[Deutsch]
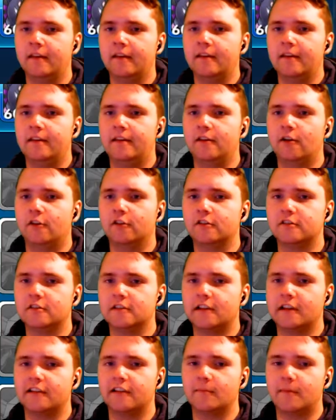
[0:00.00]
hier unten
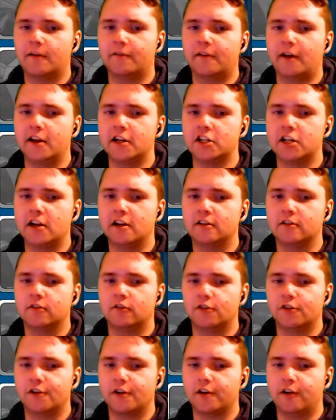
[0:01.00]
das hier mal freischalten
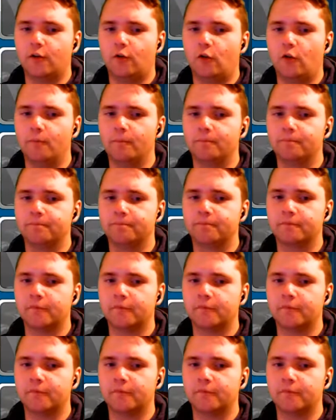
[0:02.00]
oder da oben.